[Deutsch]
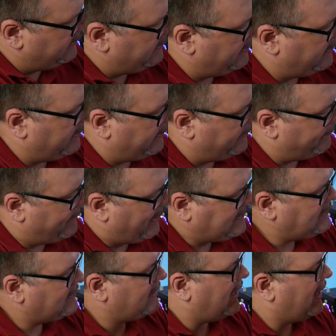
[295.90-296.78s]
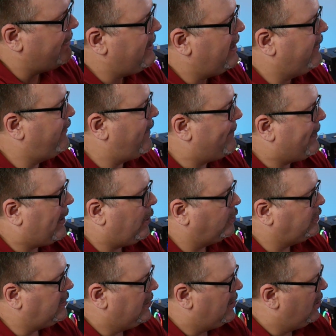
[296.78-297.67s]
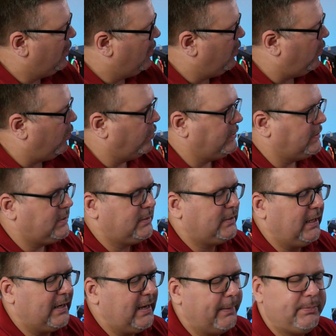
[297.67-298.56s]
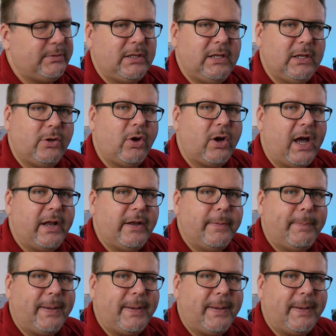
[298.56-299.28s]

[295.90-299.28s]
äh, Basstreiber verbaut und dann habt ihr hier noch eine